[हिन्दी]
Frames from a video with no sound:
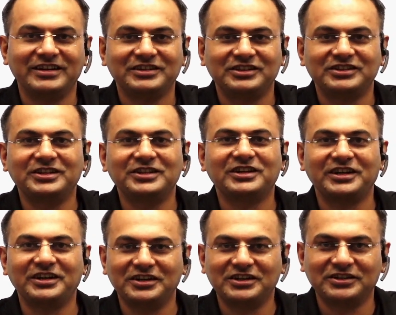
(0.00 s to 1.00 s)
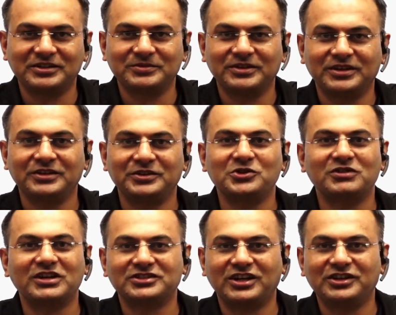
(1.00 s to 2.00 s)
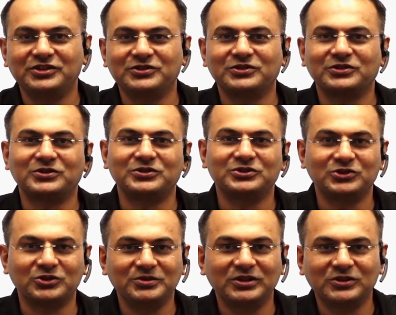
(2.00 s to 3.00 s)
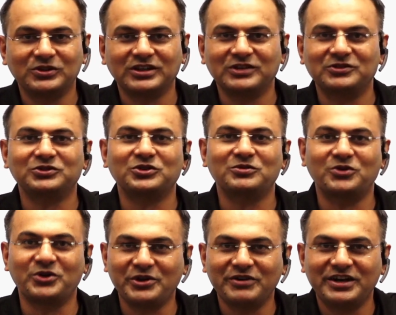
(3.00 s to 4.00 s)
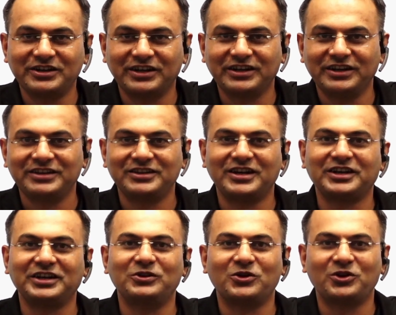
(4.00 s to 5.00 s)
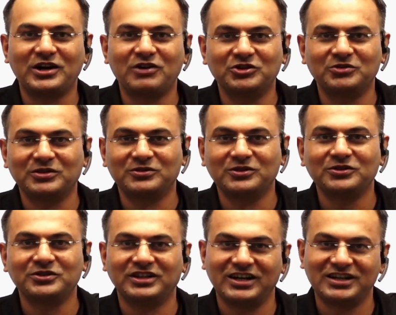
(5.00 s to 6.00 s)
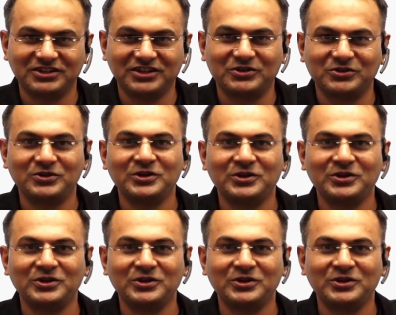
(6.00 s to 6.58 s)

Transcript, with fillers: कि अधिकारीगण अपने युवा साथियों को जो भी लोग हैं उनको मोटिवेट करें ताकि लॉकडाउन में वो निराश ना हो